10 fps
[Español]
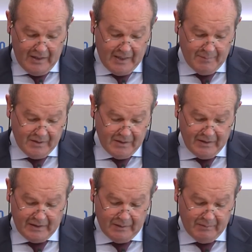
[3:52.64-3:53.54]
a
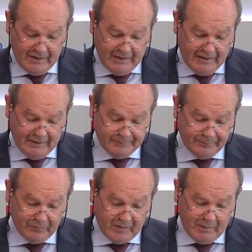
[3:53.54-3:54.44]
medida que vaya,
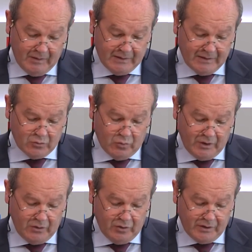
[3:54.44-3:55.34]
que vaya
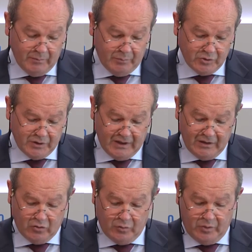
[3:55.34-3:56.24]
transcurriendo el tiempo, se irán
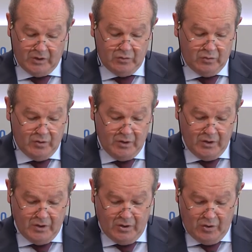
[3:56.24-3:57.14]
incorporando
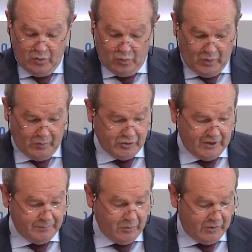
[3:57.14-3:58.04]
nuevos
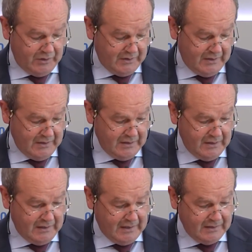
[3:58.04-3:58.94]
transportistas
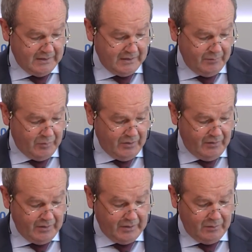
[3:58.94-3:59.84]
a este tipo de
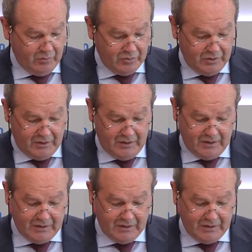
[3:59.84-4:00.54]
incentivos y